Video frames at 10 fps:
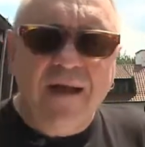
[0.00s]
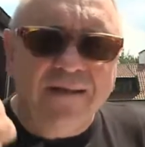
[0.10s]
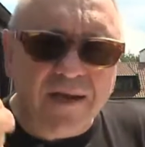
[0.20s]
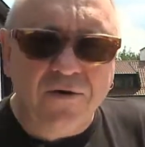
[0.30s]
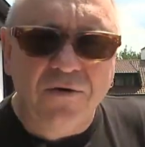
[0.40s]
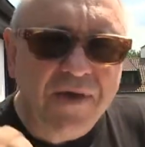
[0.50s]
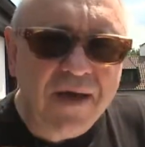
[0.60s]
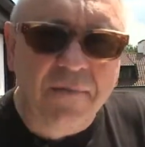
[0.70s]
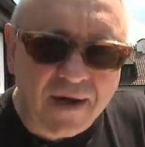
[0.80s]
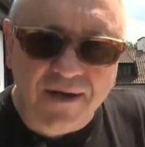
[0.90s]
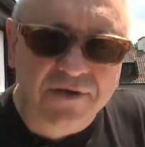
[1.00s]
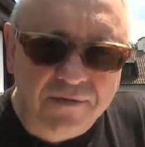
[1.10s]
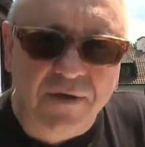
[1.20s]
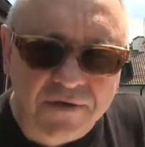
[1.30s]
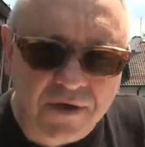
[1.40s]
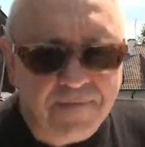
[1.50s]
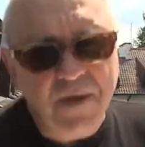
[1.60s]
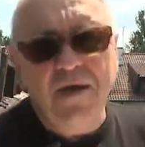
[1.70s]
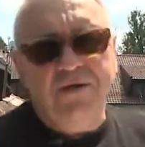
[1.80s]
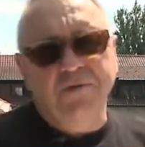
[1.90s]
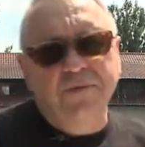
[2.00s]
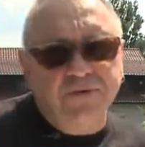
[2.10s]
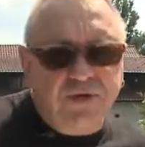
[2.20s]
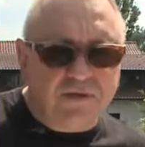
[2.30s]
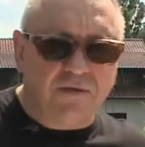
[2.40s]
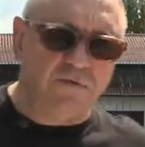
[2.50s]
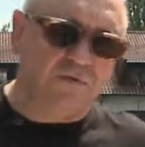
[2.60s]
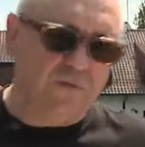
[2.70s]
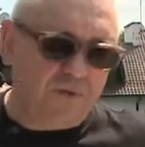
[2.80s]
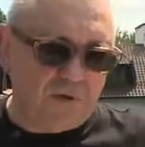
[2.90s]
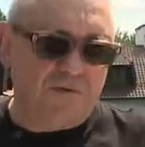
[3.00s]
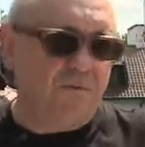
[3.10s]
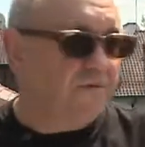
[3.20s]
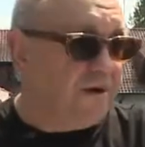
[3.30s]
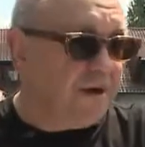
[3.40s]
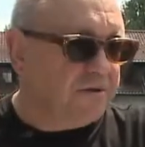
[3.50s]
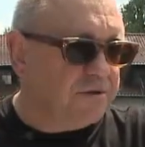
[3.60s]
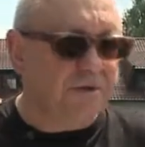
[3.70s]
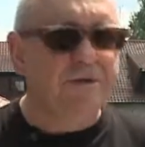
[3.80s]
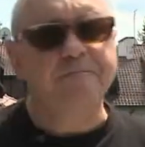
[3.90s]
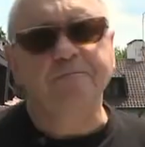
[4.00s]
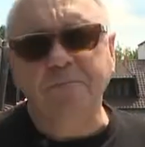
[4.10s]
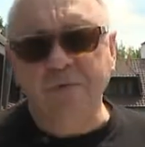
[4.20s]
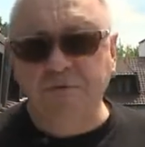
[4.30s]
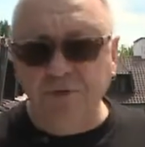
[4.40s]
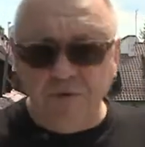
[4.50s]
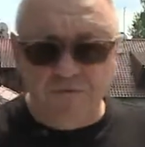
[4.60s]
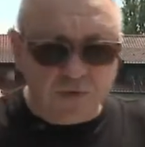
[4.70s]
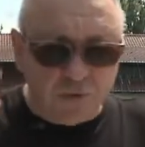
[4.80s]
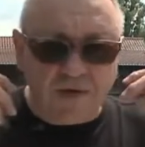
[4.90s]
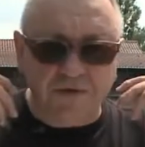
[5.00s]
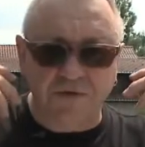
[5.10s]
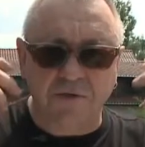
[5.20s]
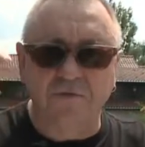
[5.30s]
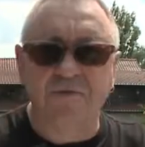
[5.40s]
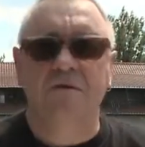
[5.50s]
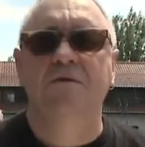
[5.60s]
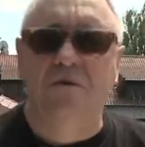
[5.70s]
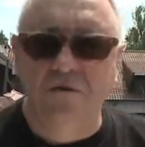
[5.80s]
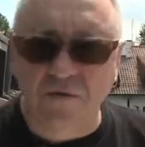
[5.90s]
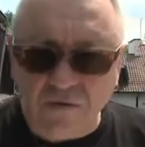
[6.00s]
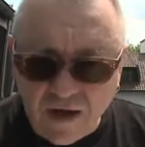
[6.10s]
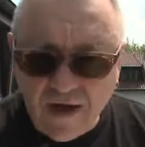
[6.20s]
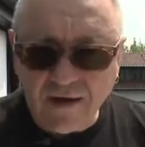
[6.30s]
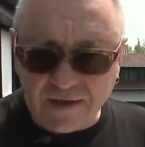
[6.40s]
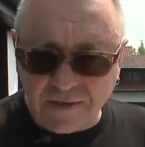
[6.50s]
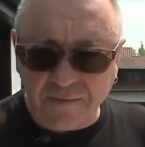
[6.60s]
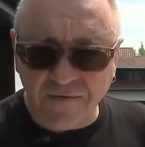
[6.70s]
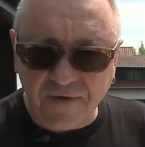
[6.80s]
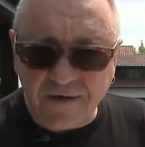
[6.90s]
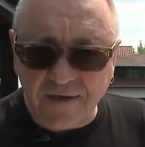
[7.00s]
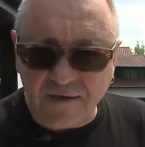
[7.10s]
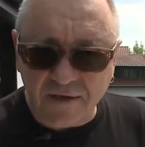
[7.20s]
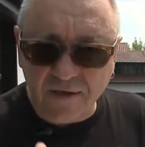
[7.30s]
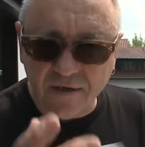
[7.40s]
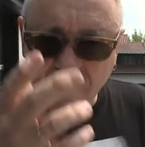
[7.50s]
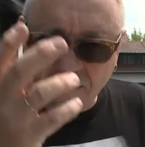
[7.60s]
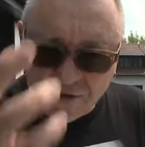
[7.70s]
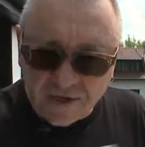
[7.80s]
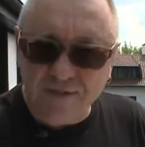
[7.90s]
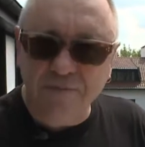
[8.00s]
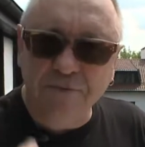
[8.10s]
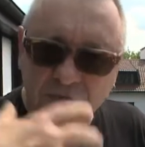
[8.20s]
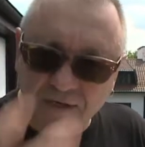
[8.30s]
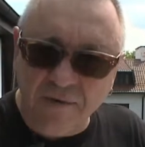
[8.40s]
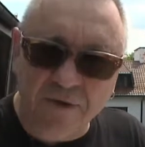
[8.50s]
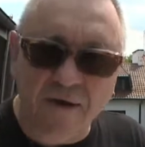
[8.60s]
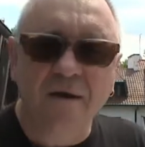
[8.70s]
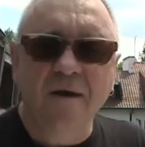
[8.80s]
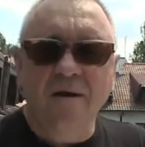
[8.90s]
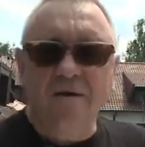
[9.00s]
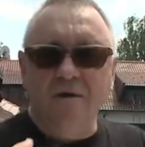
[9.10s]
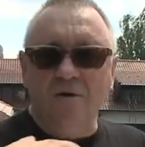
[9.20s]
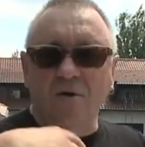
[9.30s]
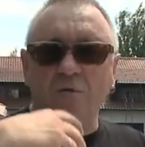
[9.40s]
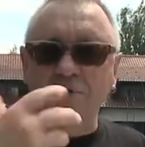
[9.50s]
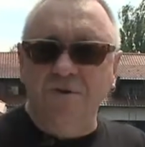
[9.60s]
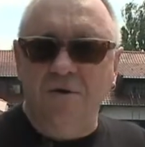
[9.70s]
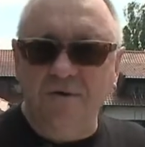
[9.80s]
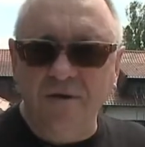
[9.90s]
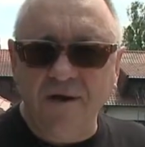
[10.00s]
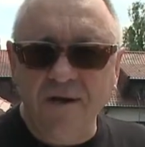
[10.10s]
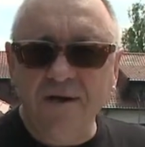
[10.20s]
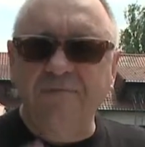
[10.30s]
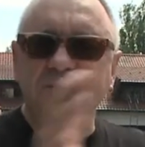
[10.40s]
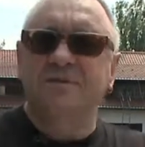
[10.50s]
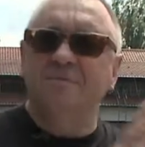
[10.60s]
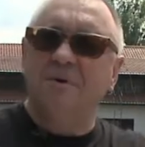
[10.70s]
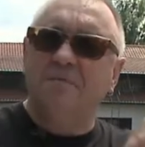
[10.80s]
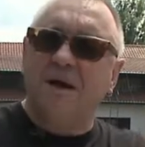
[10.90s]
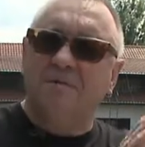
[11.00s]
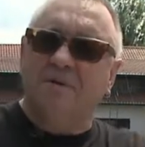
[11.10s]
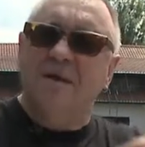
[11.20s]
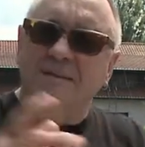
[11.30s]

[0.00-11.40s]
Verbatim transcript: Tego nie ma na świecie, żeby wszyscy, którzy wchodzą, oferenci, żeby wysłuchać naszego werdyktu, następnie werdykt jest przeze mnie y, ogłoszony i wszyscy biją brawo.